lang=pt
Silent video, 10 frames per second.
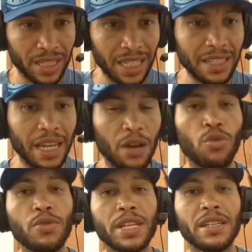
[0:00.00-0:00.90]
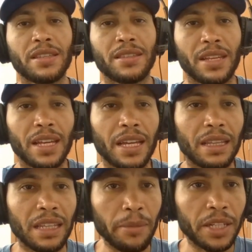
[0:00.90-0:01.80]
Daniel Ruiz.
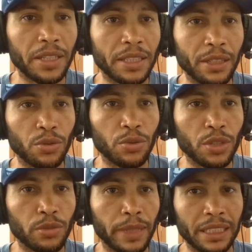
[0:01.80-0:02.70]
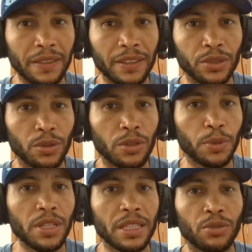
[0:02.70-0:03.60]
Lembra de Daniel Ruiz que o Bahia estava de olho?
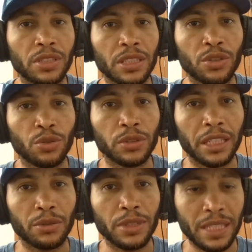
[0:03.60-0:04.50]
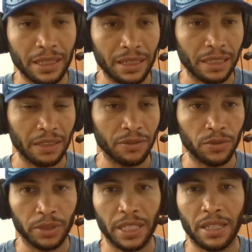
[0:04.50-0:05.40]
Pois é, o Santos contratou esse atleta, viu?
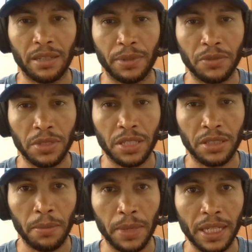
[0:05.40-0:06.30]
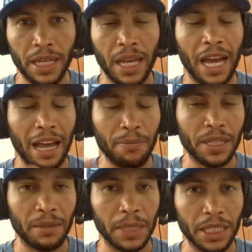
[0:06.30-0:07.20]
vou trazer aqui para vocês também,
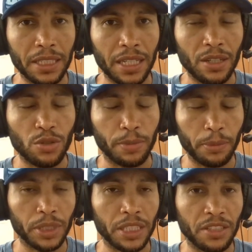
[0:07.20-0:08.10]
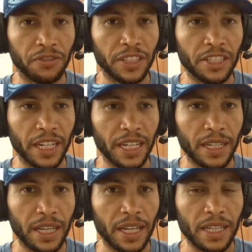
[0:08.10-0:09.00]
rapidamente, só para poder a gente fechar
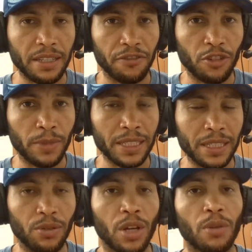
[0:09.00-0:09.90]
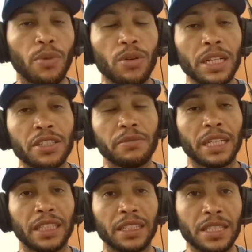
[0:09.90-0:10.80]
essa informação. Bom, antes de
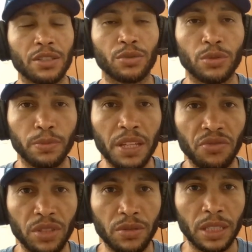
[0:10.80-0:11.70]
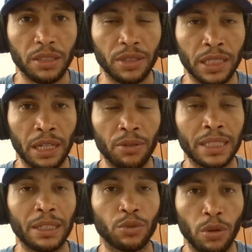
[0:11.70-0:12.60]
mais nada, sejam todos bem-vindos aqui ao canal,
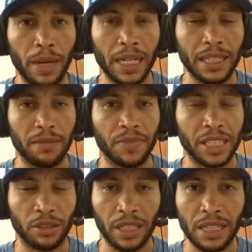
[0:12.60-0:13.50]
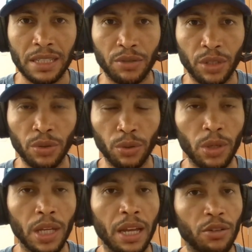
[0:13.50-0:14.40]
canal Tom Bahia, canal da Nação
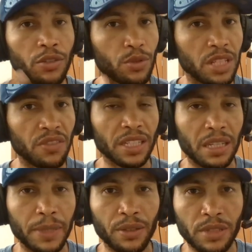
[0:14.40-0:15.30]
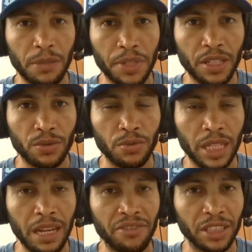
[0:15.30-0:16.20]
Tricolor, onde você fica sabendo sempre de assuntos
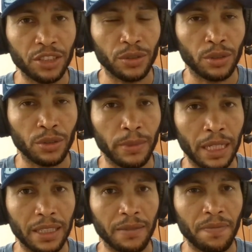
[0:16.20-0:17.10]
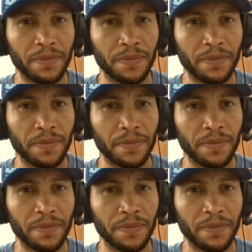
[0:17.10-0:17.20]
relevantes do nosso Bahia.